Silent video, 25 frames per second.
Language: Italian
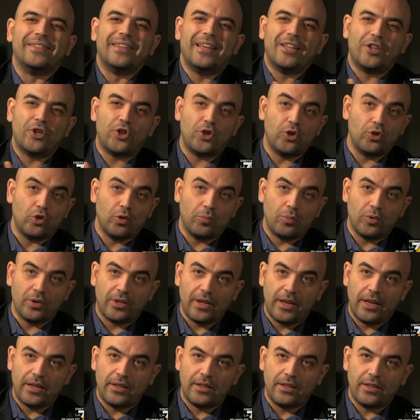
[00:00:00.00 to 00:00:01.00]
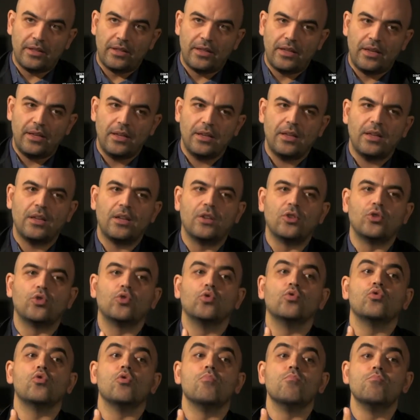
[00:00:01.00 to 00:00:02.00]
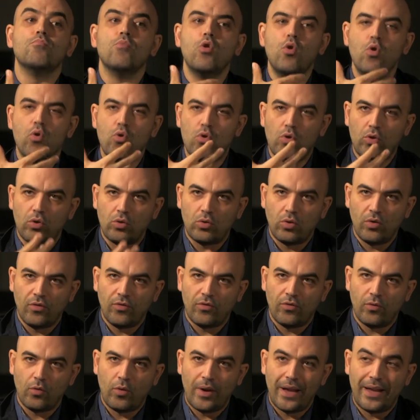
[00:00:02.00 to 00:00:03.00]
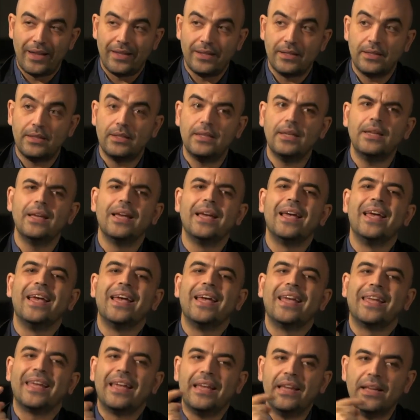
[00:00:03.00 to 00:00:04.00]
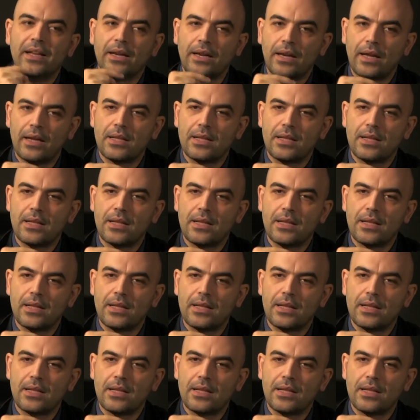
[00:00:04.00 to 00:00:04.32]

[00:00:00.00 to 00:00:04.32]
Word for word: esercito potente, che sono molto influenti, che in